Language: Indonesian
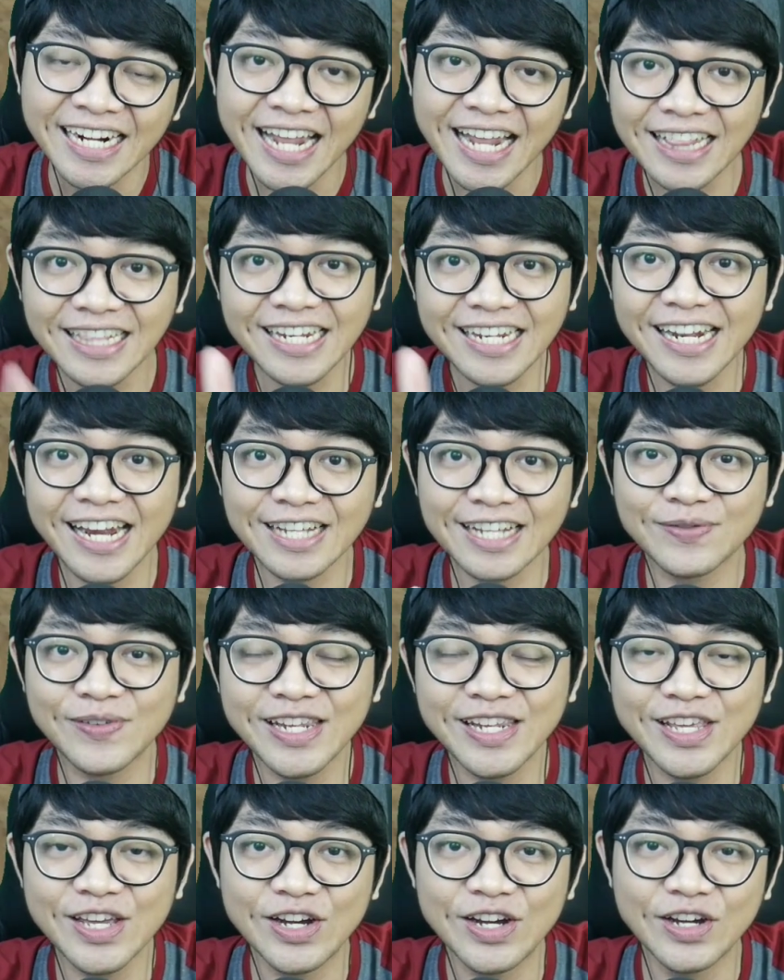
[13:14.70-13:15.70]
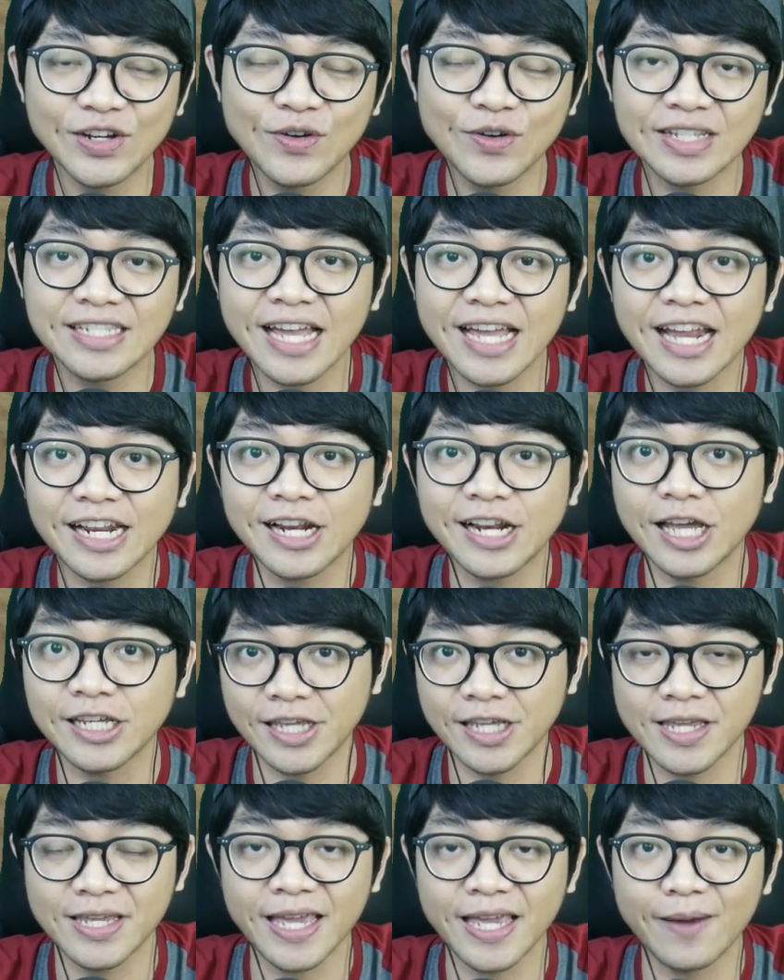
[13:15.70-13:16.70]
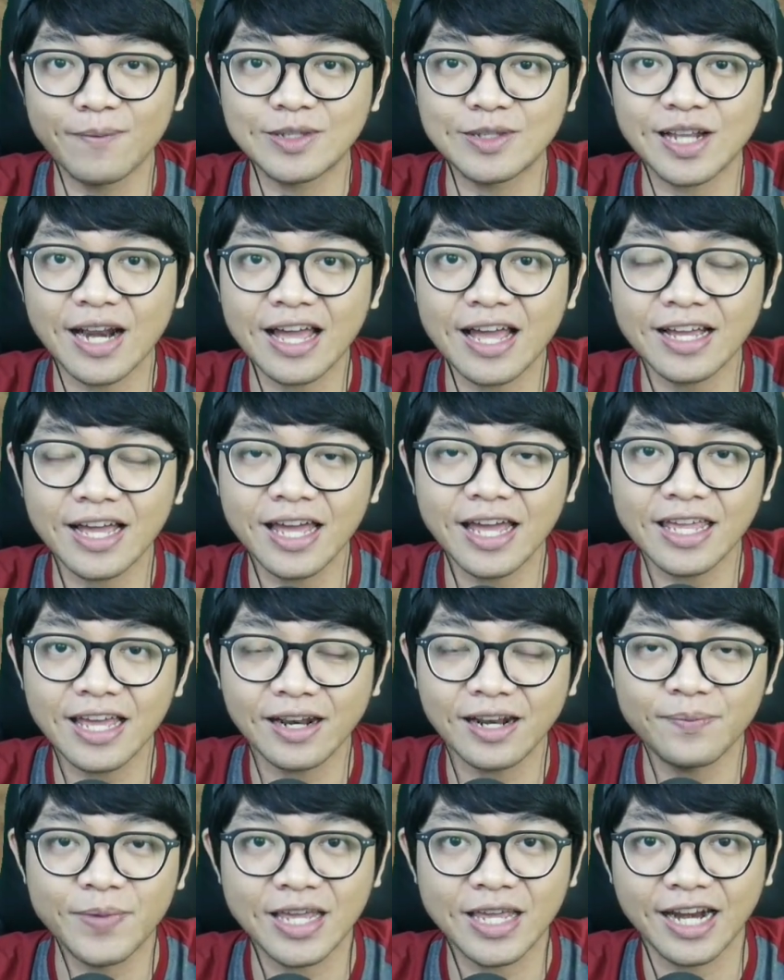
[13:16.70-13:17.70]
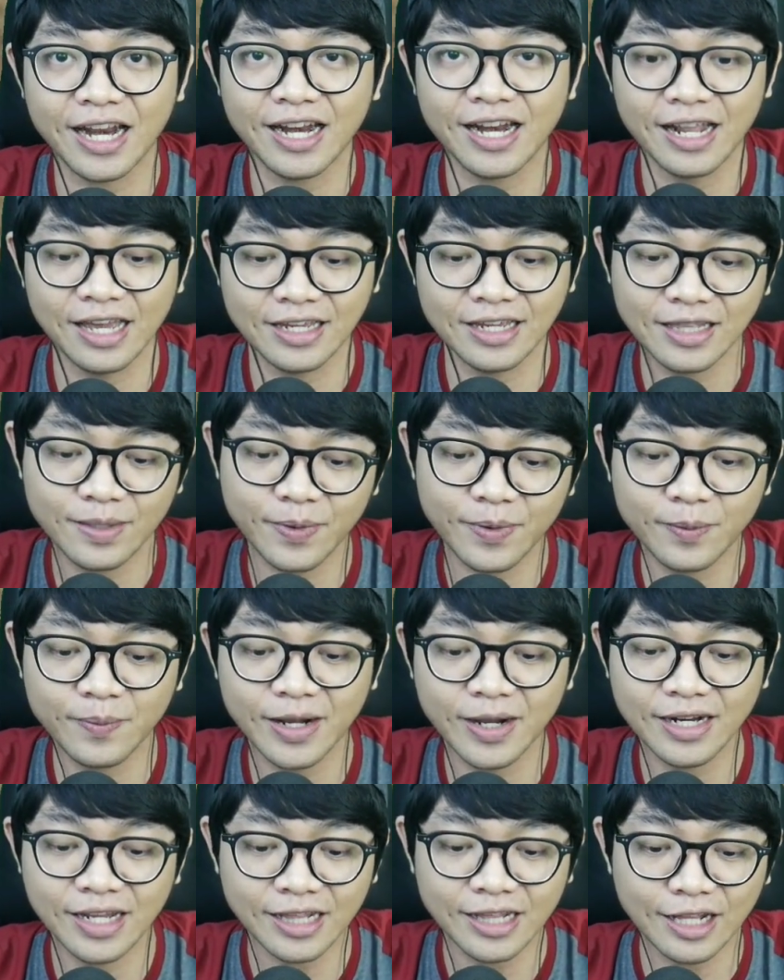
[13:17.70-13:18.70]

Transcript: Nanti di next video gue cari lagi game serangga yang lebih keren lagi teman-teman.